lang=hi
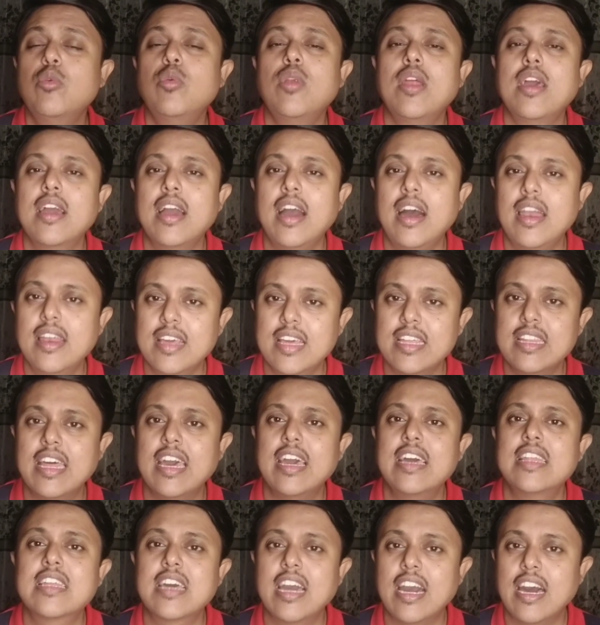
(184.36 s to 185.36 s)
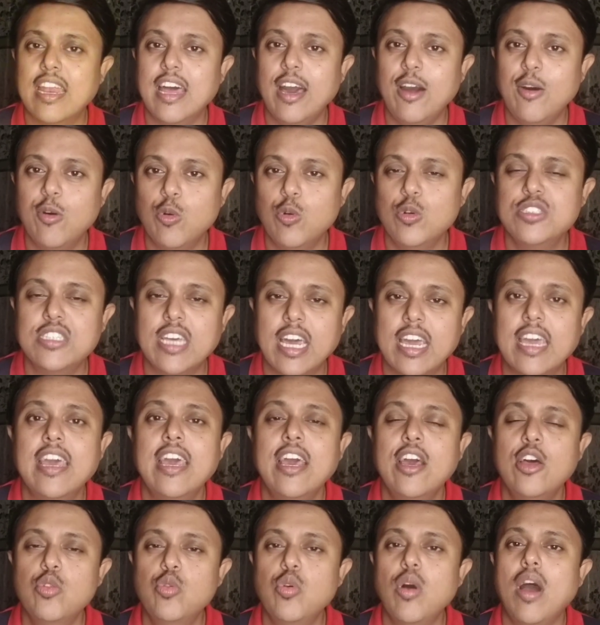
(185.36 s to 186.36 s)
गुनेगार के तहत खड़ा हो जाए
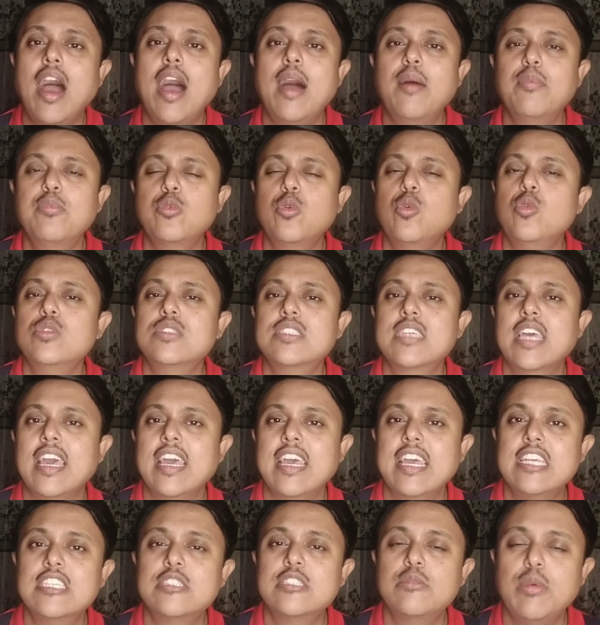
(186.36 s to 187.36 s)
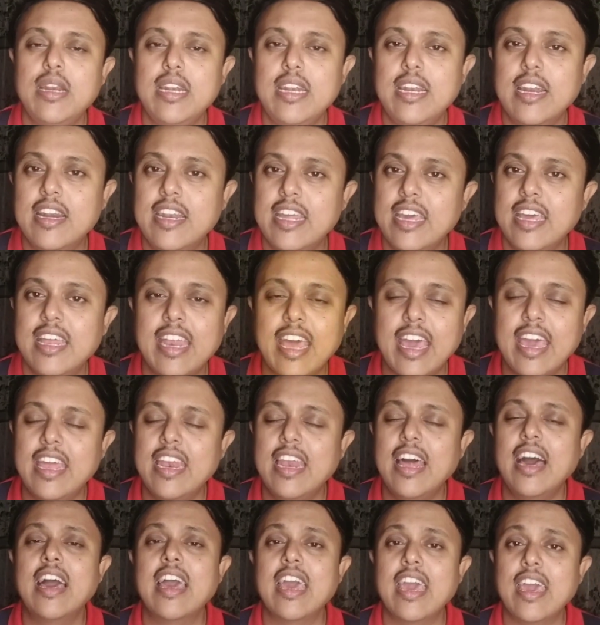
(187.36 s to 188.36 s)
तो आप आपको उसके अगेंस्ट में डटे
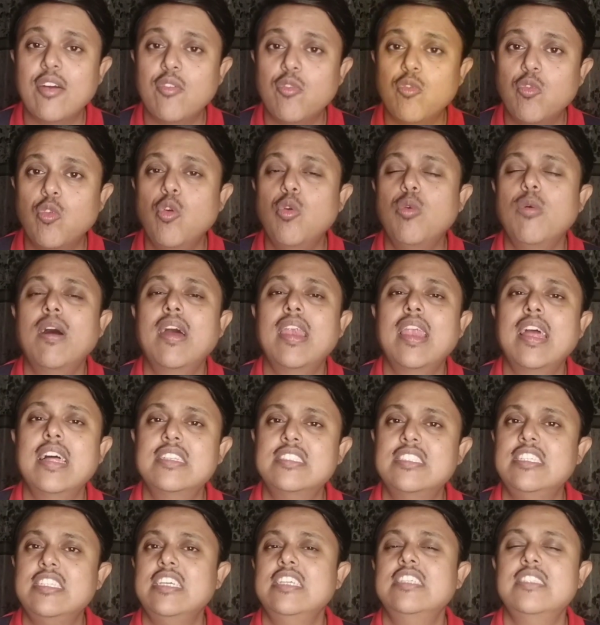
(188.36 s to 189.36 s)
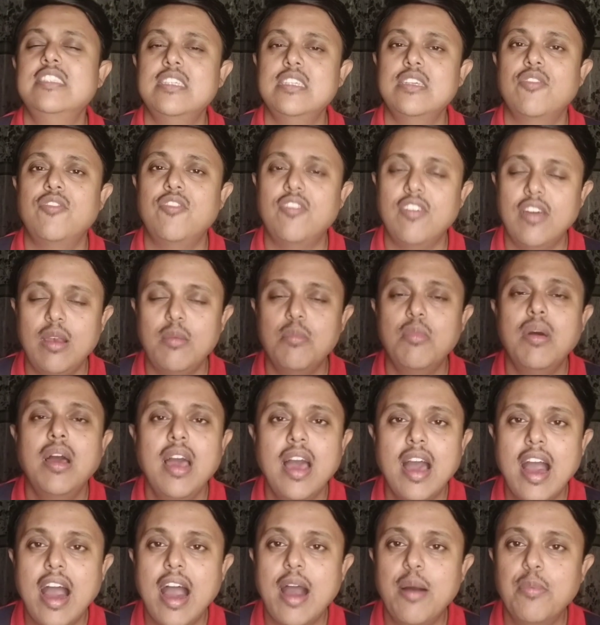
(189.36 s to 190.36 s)
रहना है वो वाला चीज़ ये फिल्म
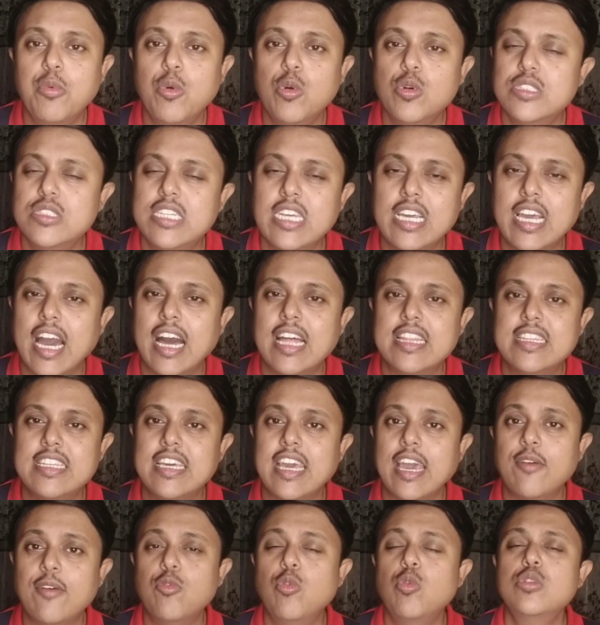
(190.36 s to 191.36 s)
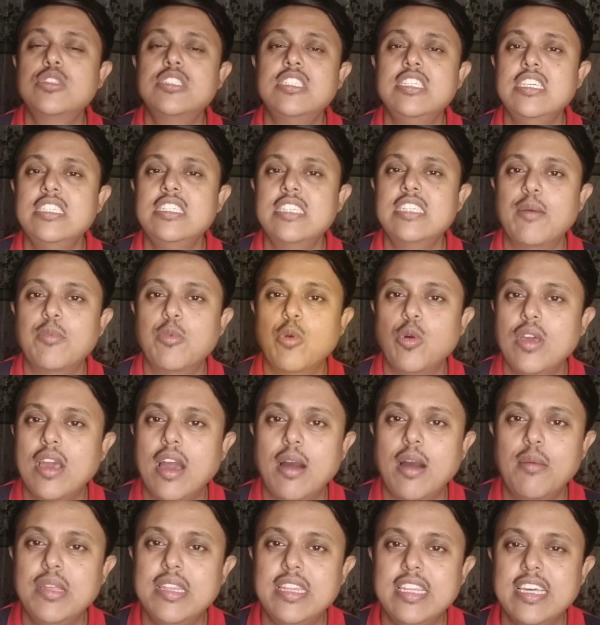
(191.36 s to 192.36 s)
आपको सिखाती है वो चीज़ आपको
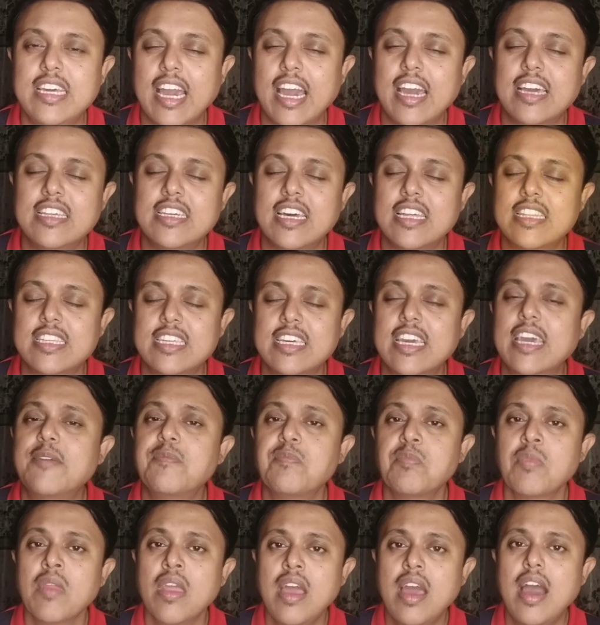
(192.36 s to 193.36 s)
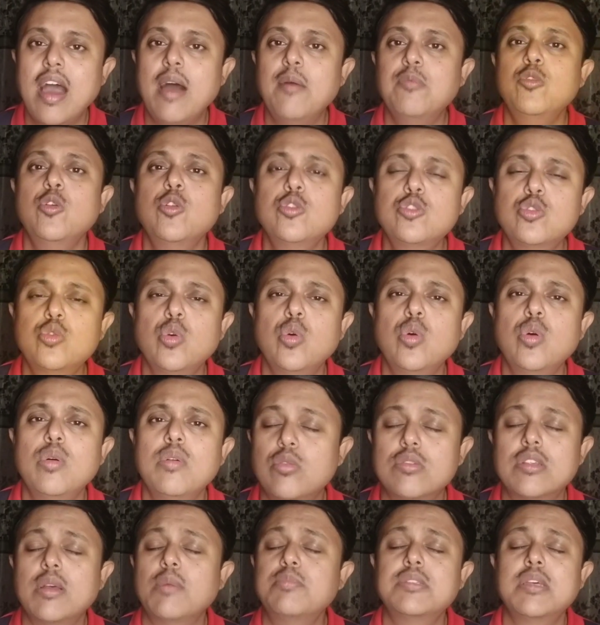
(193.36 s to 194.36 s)
यहाँ पे दिखाई जाती है अब
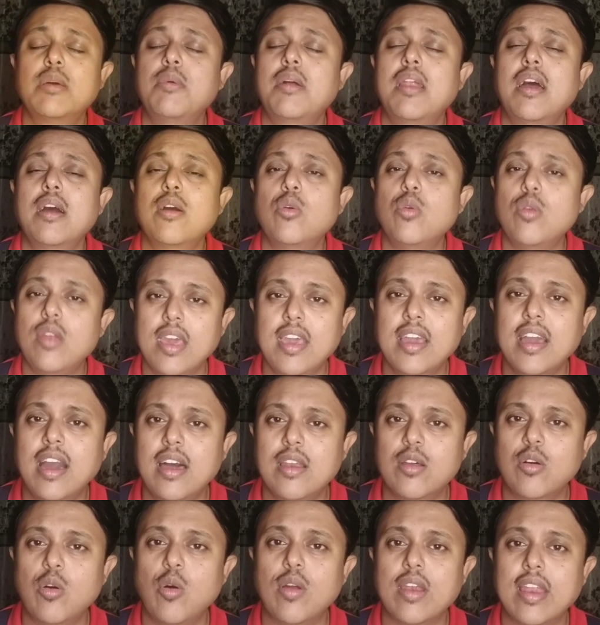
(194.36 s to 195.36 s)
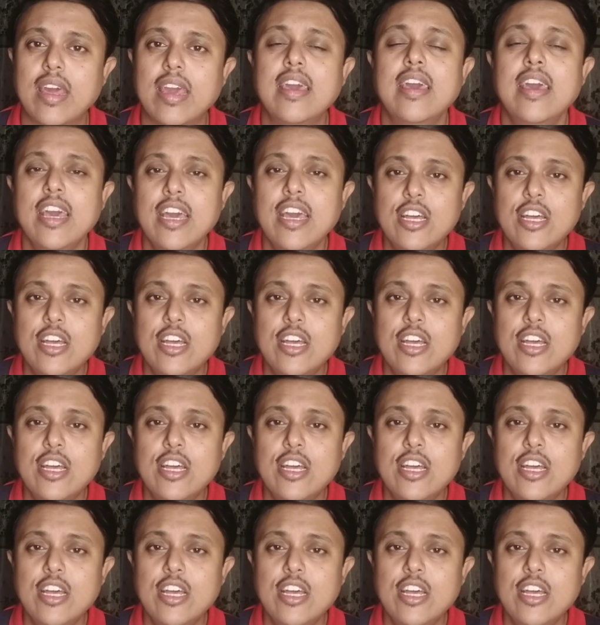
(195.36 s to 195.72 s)
दोस्तों सबसे बड़ा गुनहगार कौन है